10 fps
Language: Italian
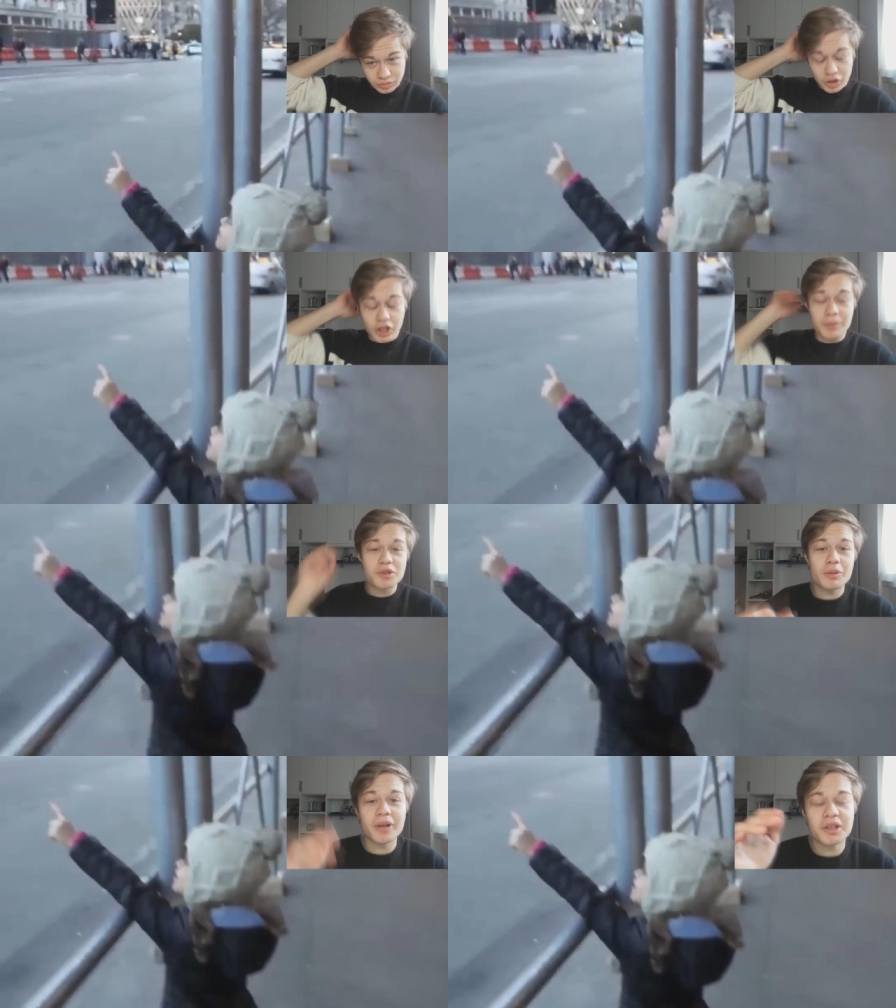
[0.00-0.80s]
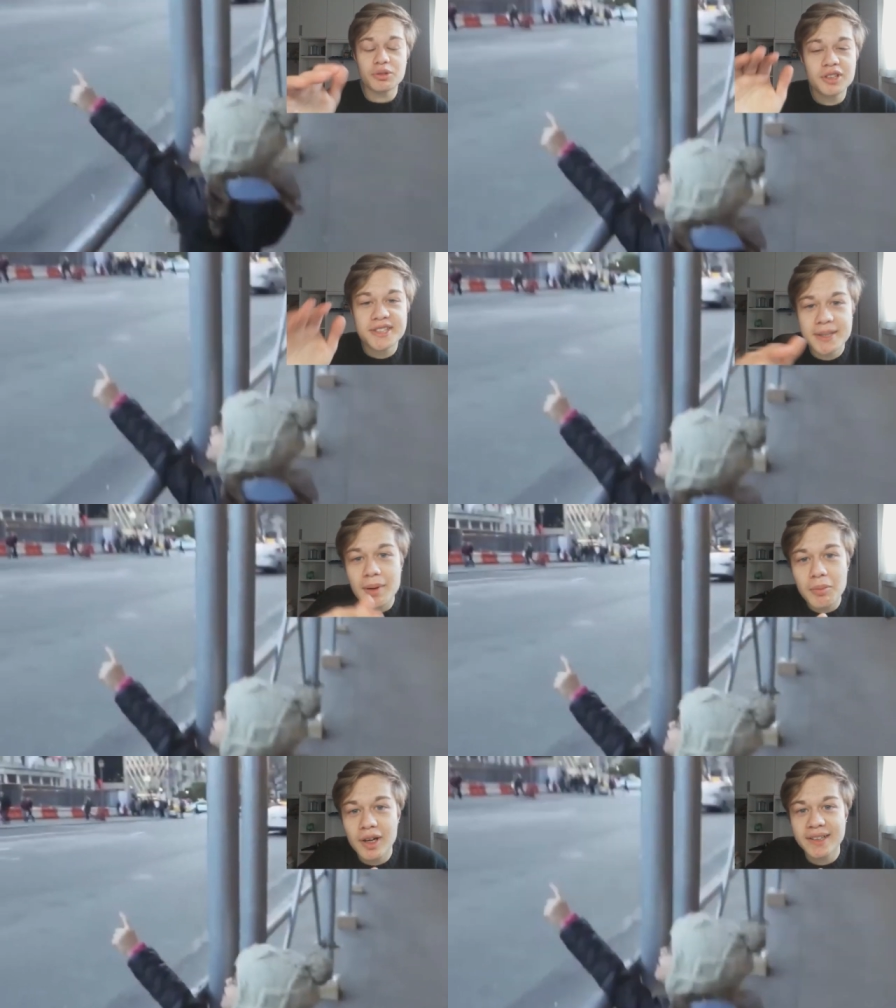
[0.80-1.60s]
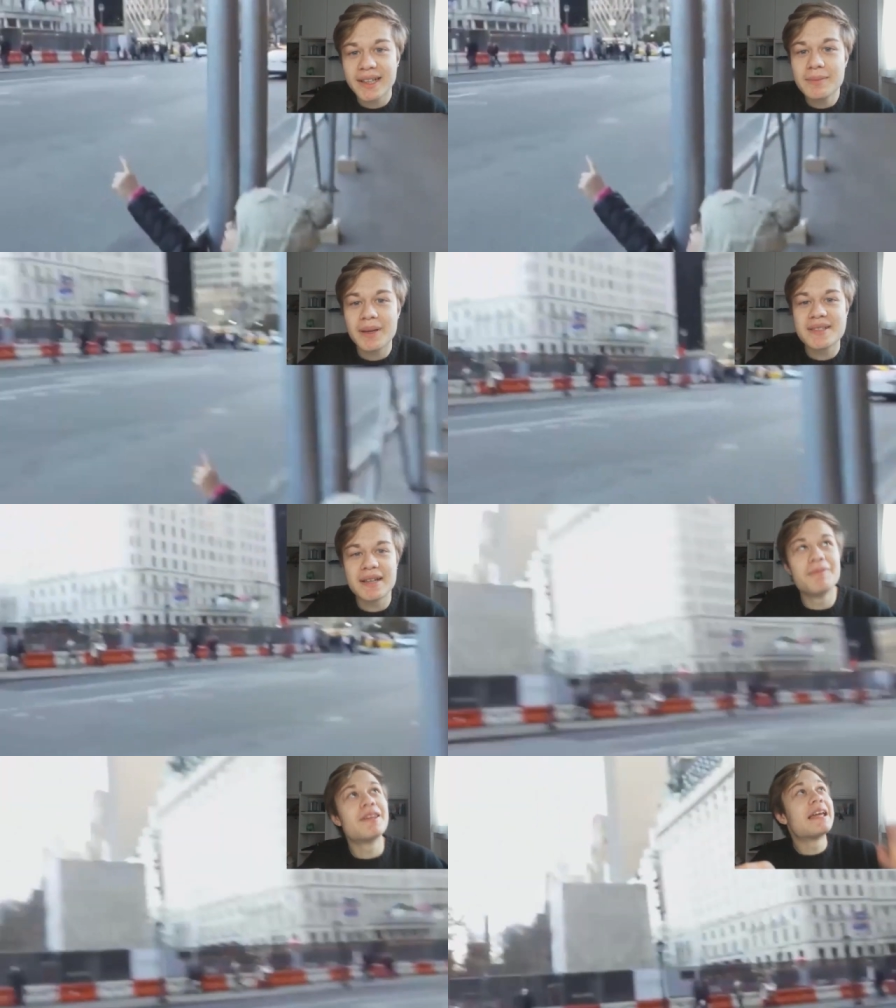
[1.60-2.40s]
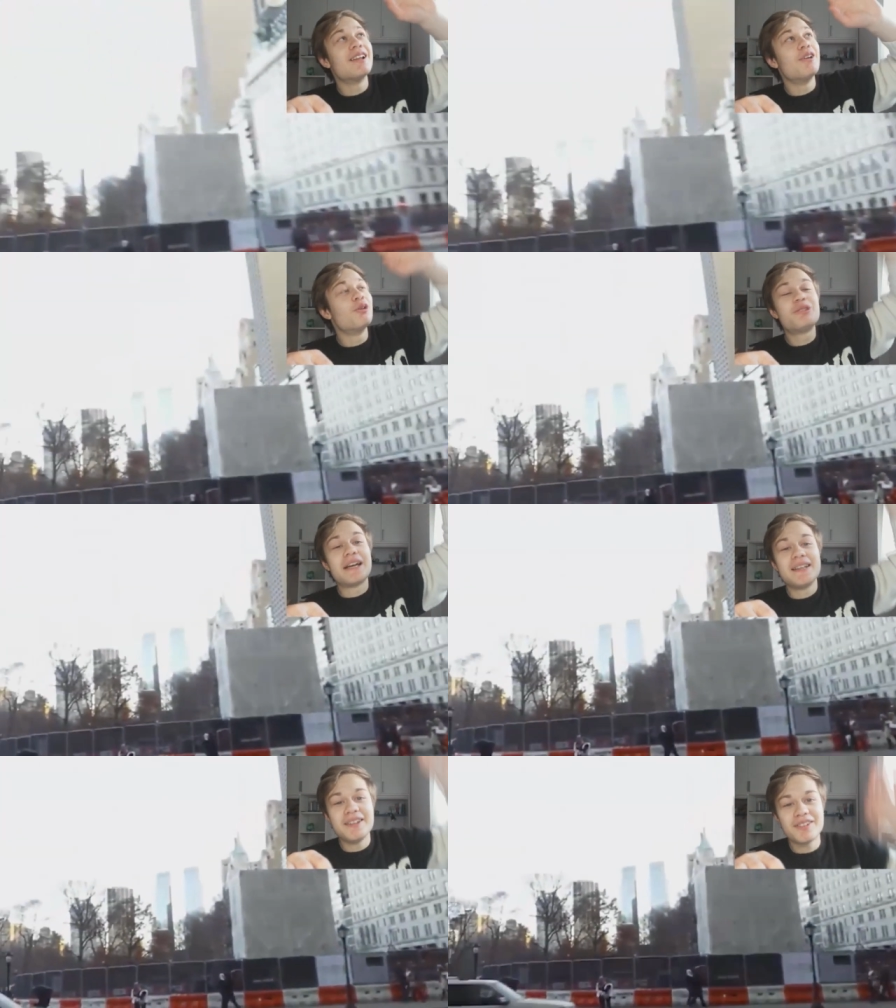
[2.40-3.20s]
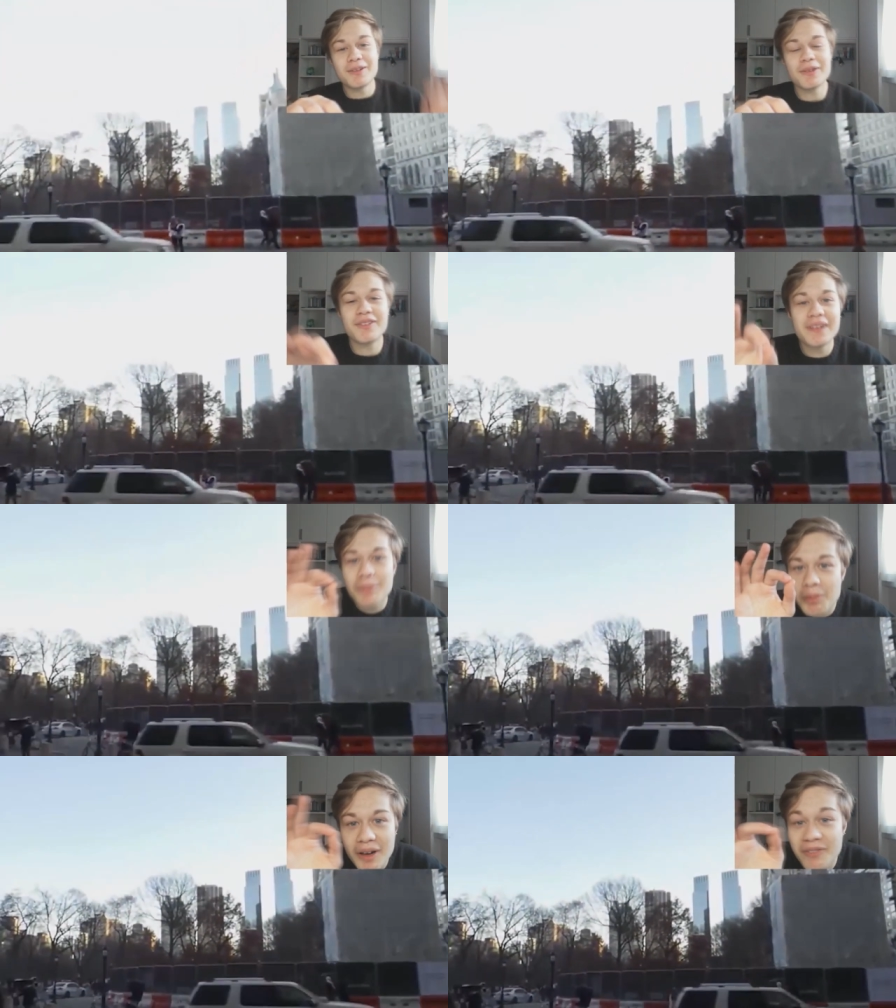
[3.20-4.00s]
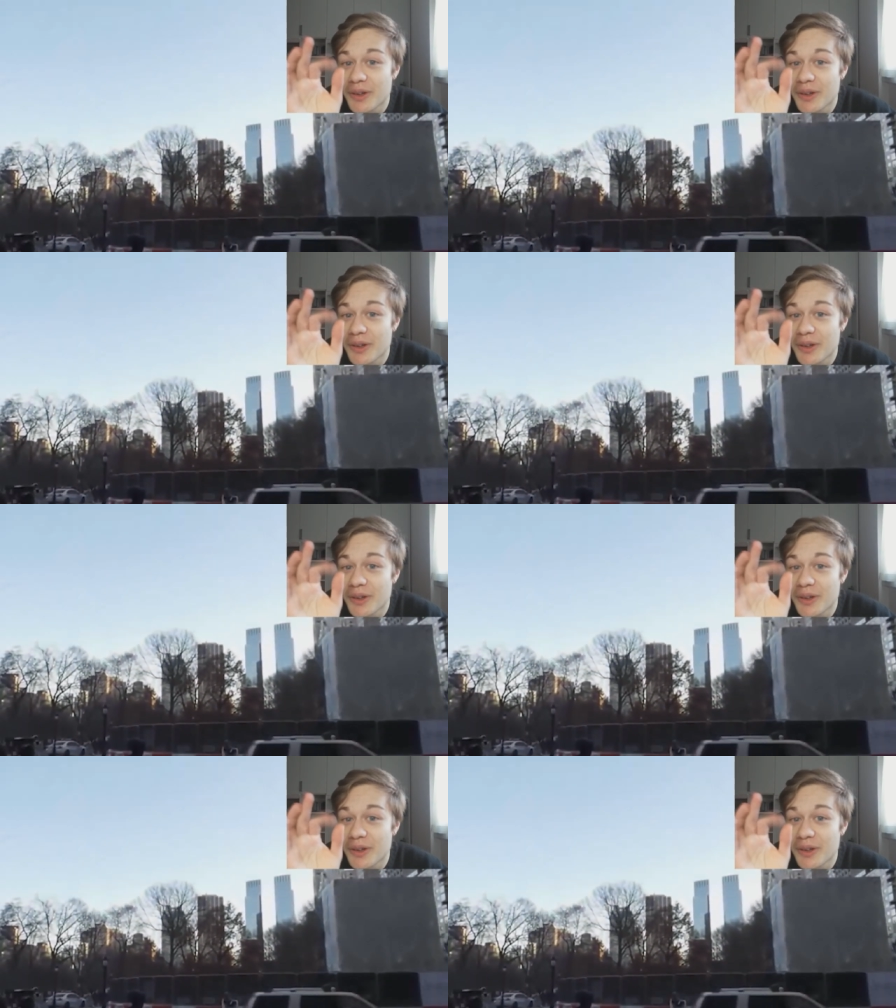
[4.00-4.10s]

Io non capisco perché tutti questi Babbo Natali passano lontanissimo e si vede proprio una